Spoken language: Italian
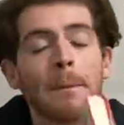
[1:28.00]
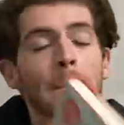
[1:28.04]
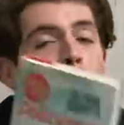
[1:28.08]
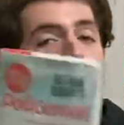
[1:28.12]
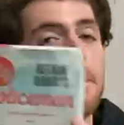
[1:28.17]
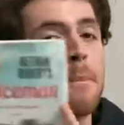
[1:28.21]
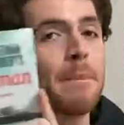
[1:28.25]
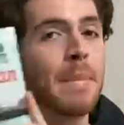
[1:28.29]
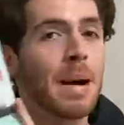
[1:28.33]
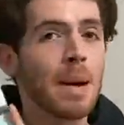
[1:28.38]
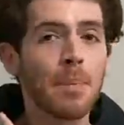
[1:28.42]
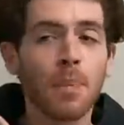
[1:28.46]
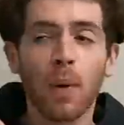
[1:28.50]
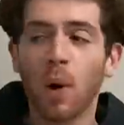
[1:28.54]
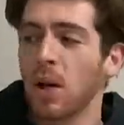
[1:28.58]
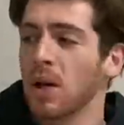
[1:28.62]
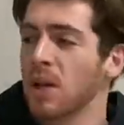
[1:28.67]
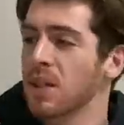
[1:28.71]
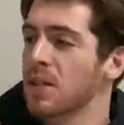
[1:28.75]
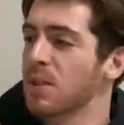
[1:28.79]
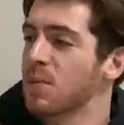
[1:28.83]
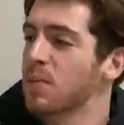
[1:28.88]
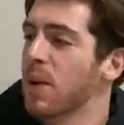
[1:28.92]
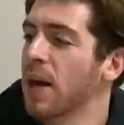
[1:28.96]
My
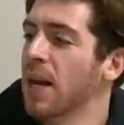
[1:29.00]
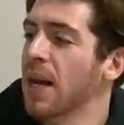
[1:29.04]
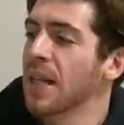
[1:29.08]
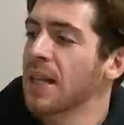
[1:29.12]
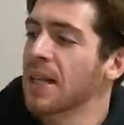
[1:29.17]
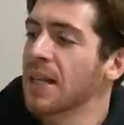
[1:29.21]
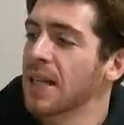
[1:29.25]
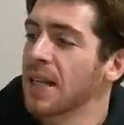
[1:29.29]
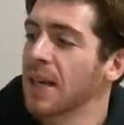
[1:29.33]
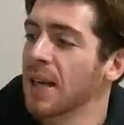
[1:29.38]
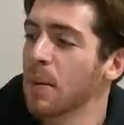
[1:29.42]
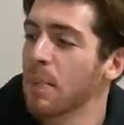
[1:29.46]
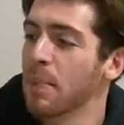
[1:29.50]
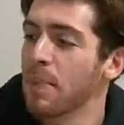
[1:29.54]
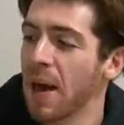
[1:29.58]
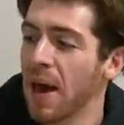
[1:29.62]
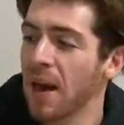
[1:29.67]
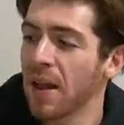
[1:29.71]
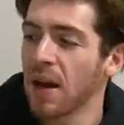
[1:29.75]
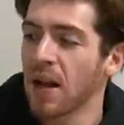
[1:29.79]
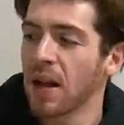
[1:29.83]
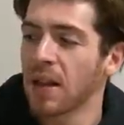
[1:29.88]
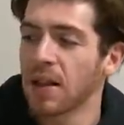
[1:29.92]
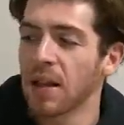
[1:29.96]
Policeman di
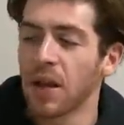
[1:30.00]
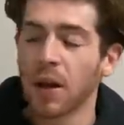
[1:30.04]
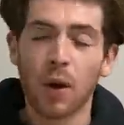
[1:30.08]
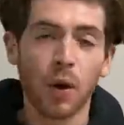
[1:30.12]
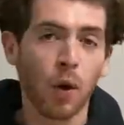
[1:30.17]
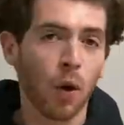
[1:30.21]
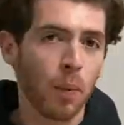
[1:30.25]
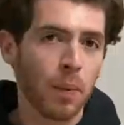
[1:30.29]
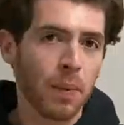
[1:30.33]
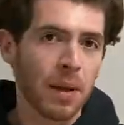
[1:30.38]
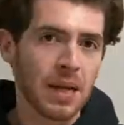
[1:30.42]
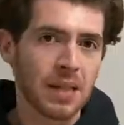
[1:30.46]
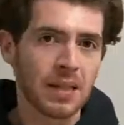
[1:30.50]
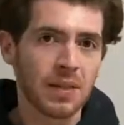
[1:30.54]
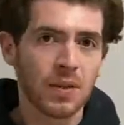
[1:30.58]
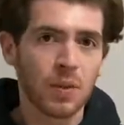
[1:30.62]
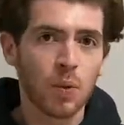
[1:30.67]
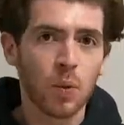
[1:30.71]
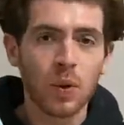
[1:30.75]
Bennett Roberts.